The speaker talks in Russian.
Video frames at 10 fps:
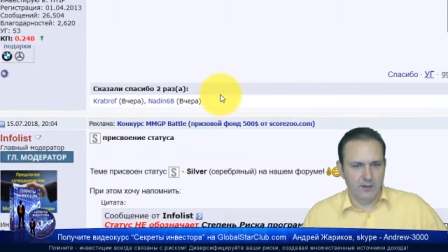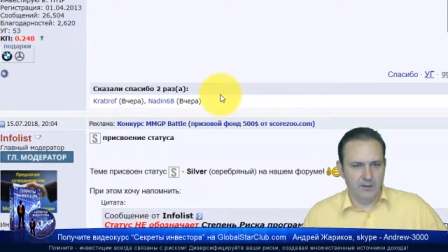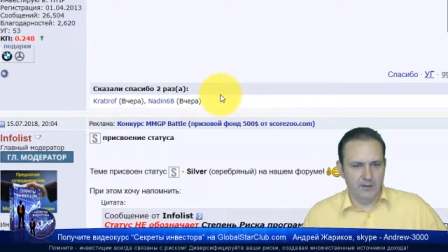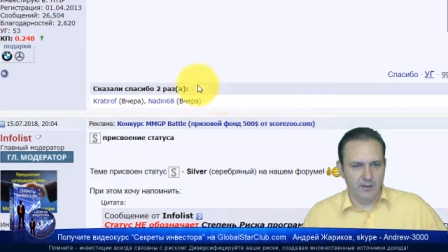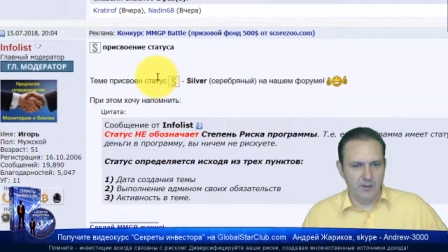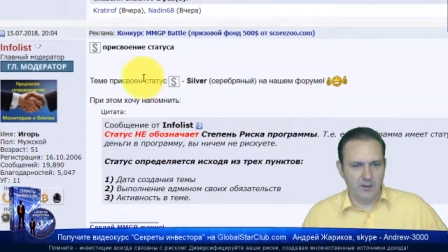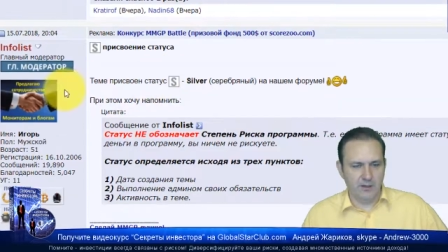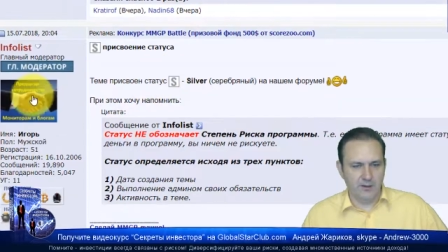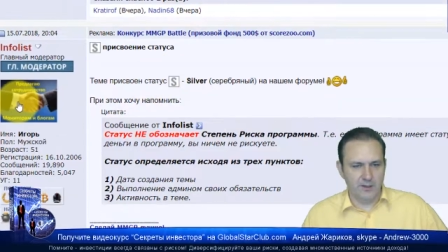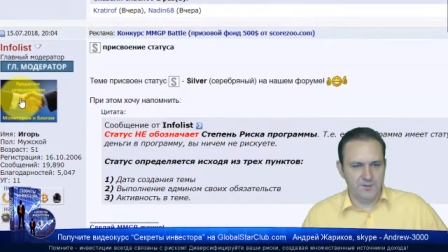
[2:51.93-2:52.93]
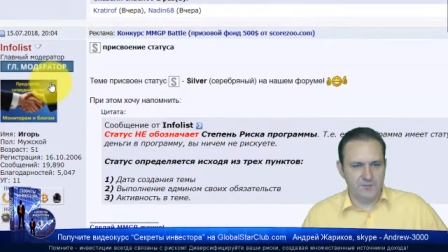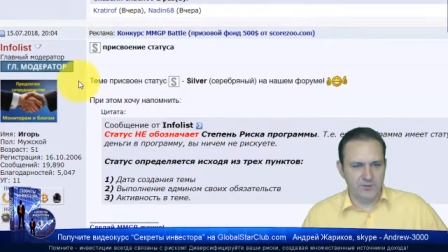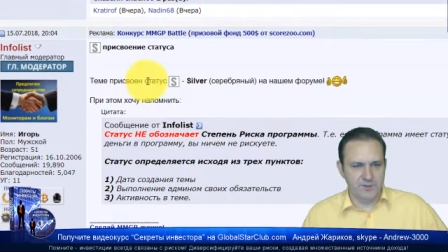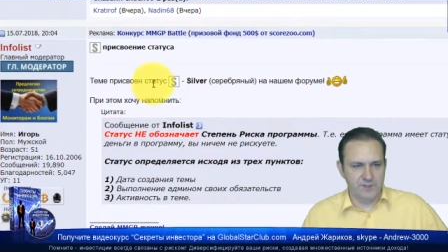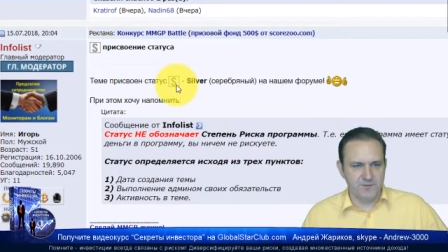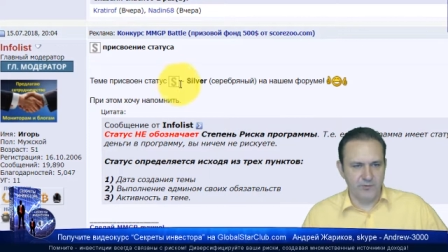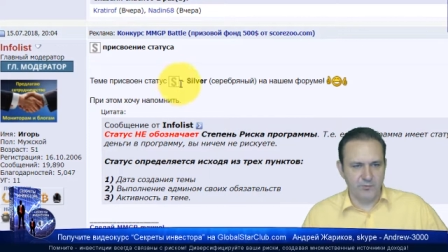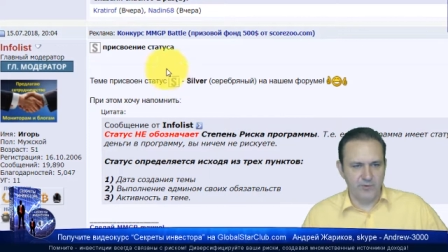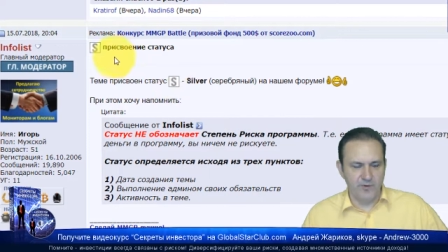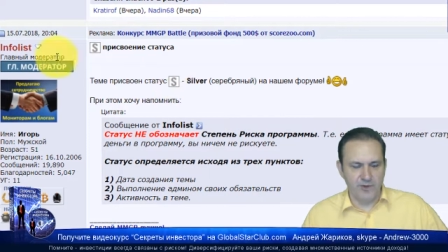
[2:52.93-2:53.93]
да, и как раз вот
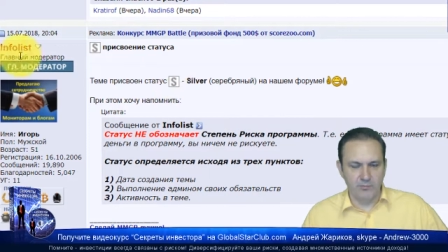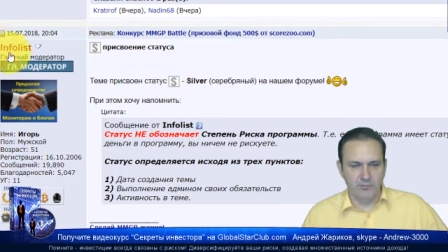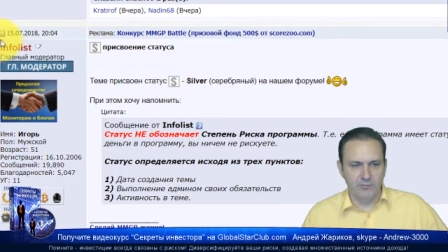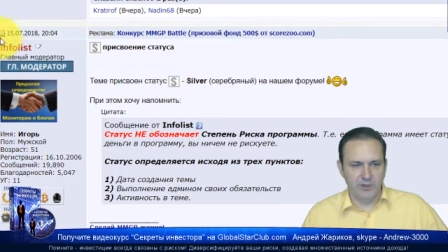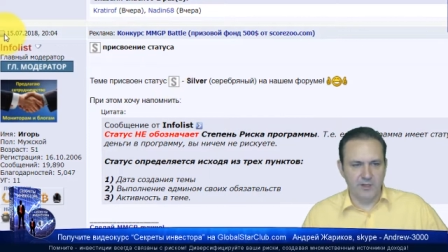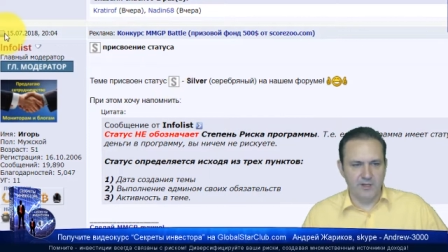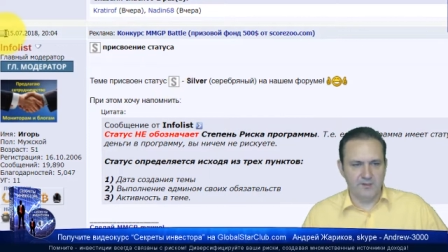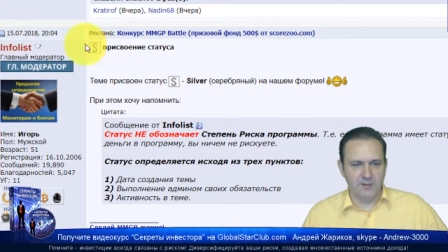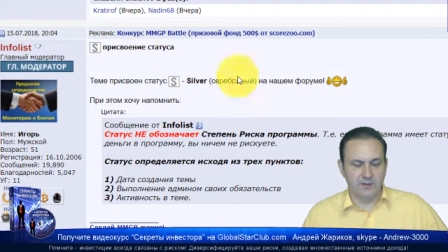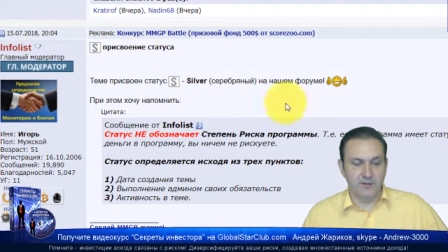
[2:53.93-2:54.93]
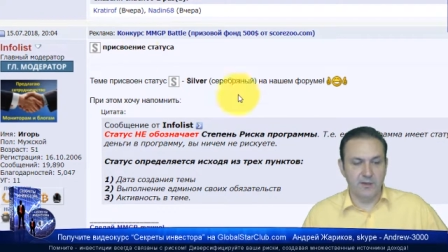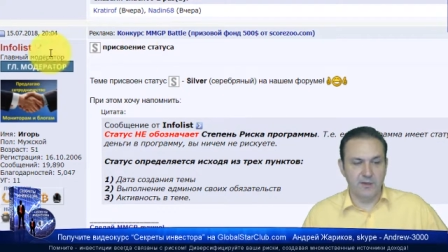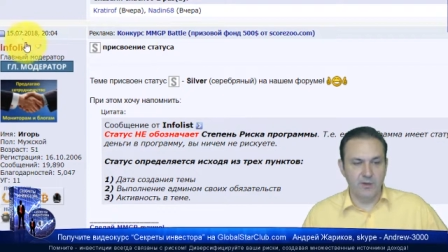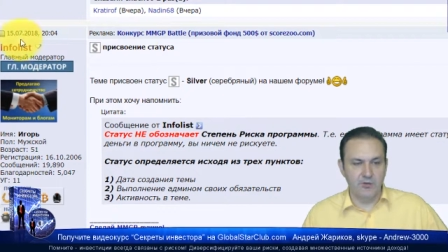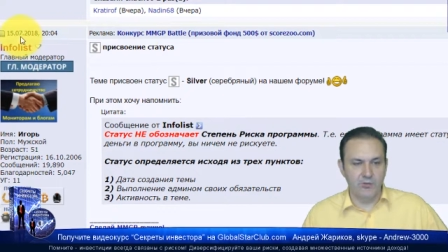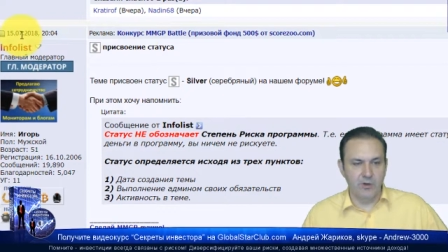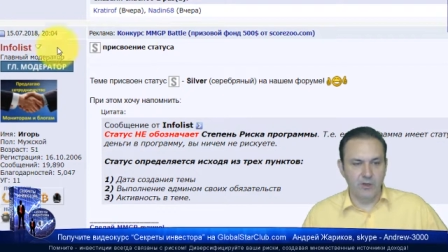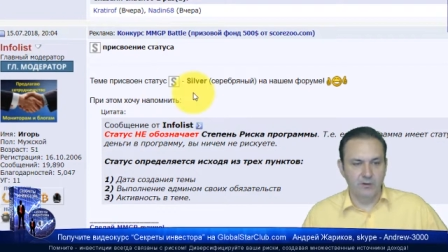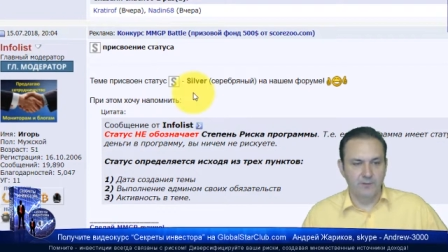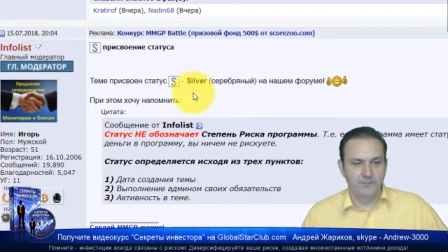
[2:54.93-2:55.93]
здесь вот мы видим 15
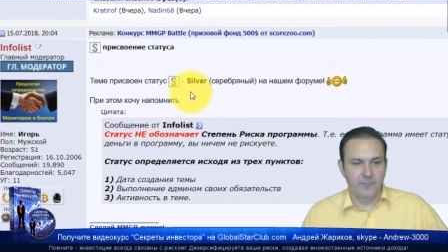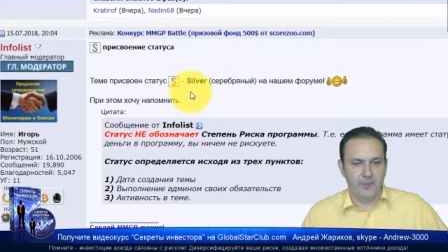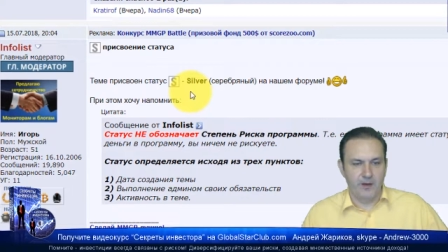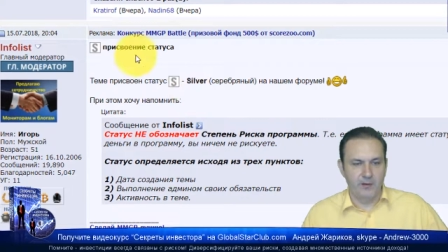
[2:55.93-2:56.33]
июля